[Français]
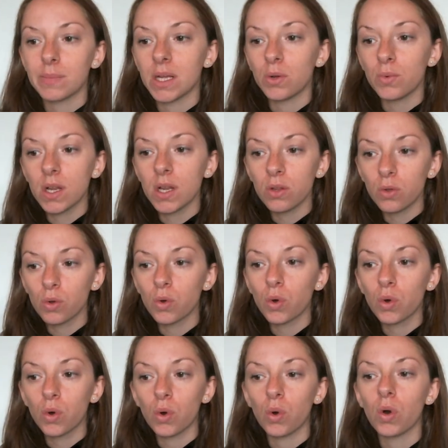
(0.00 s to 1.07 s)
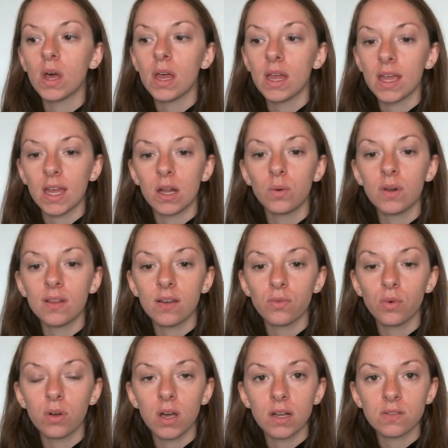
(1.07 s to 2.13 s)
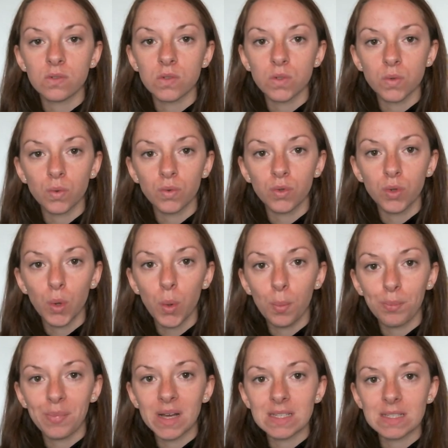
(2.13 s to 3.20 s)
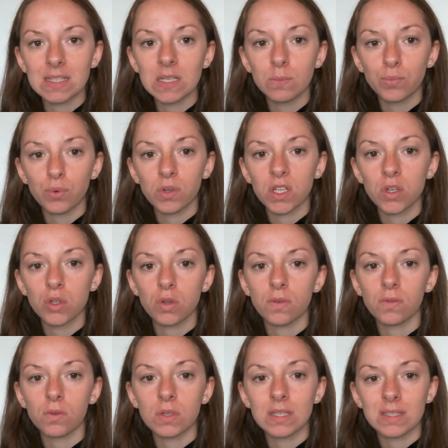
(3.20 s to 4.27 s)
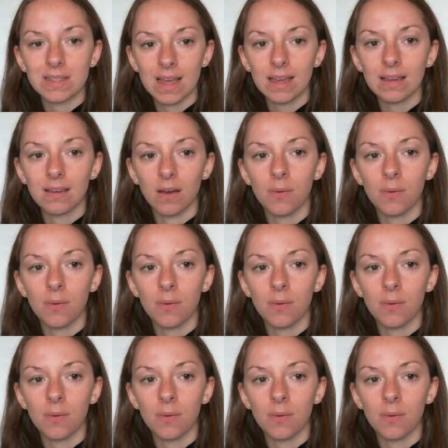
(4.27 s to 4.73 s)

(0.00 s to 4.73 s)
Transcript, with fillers: Mais l'huile de coco et l'huile d'avocat, ce sont deux basiques pour les cheveux secs.